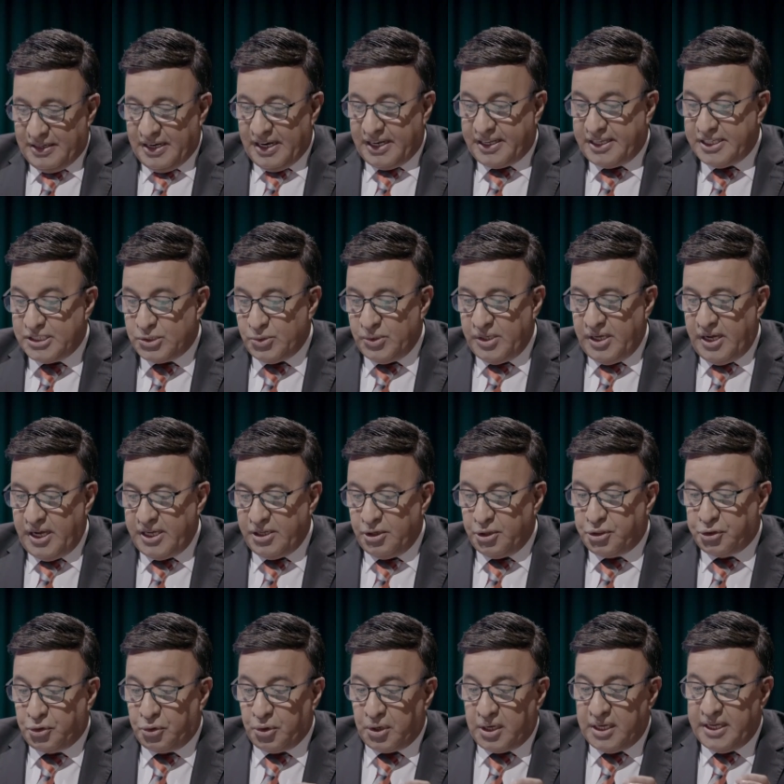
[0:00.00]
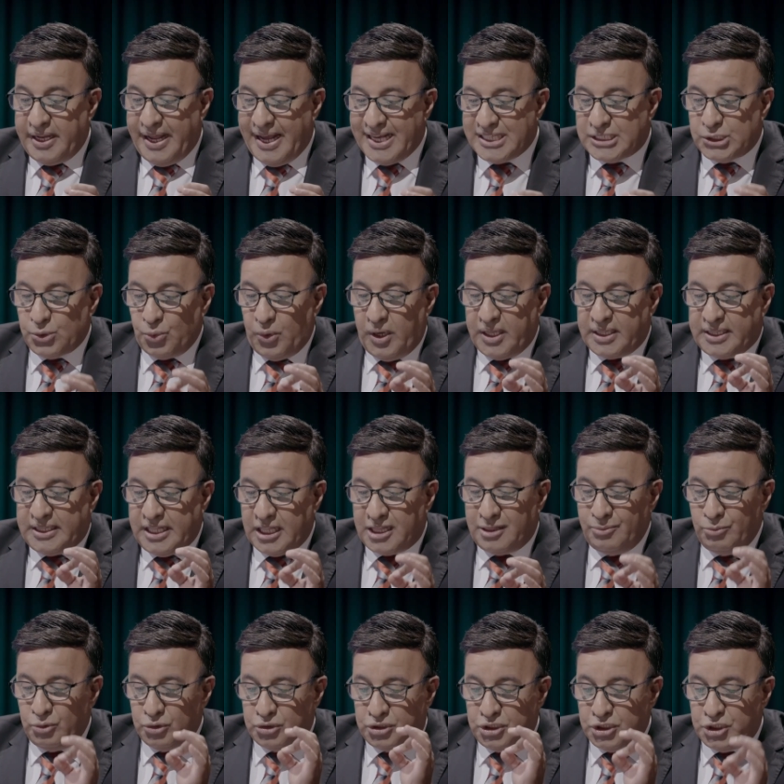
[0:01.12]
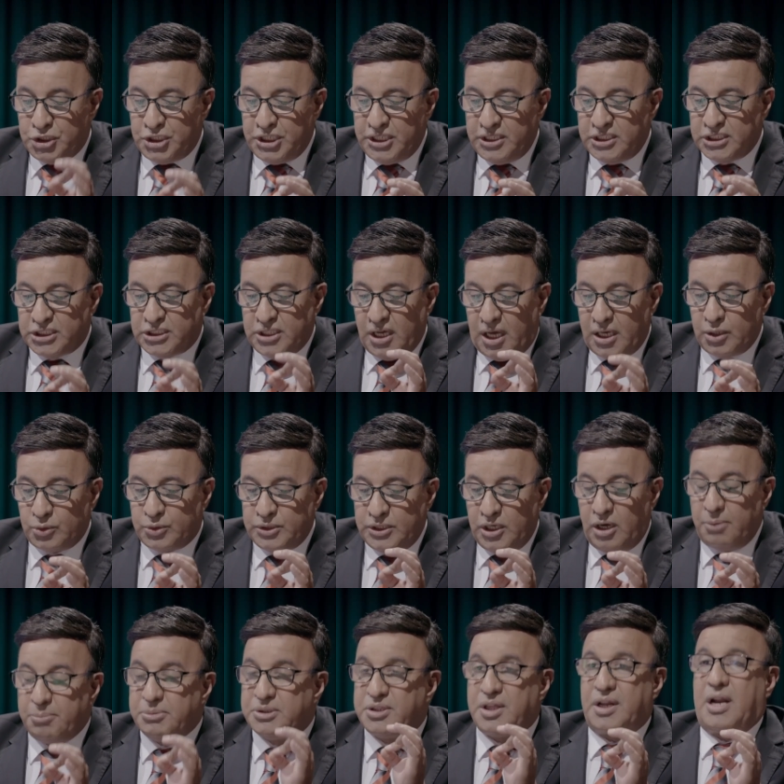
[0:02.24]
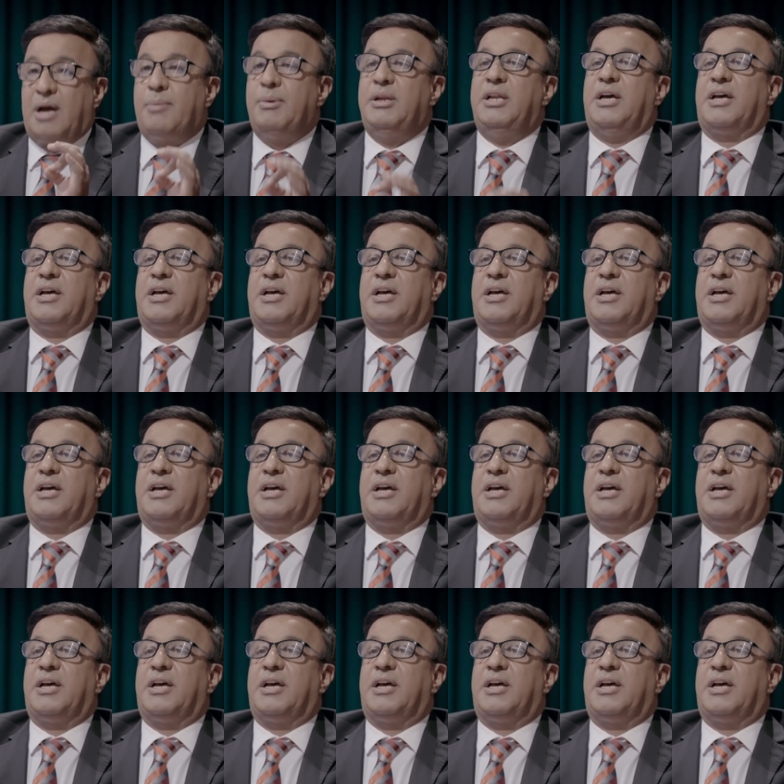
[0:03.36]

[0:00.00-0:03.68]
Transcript: ركز وياي اذكر لي أسوأ ثلاث منتجين اشتغلت وياهم بالدراما